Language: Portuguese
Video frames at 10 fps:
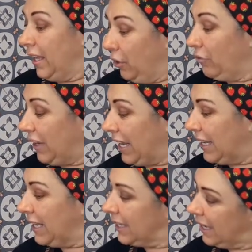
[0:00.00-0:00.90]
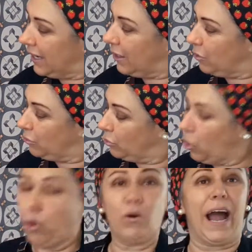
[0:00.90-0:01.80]
Eu falaria que era um
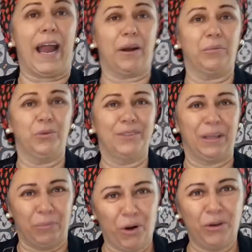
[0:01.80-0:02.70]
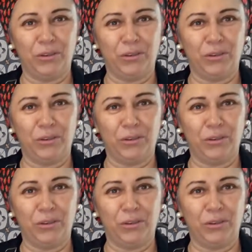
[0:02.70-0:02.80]
low carb, tá bom?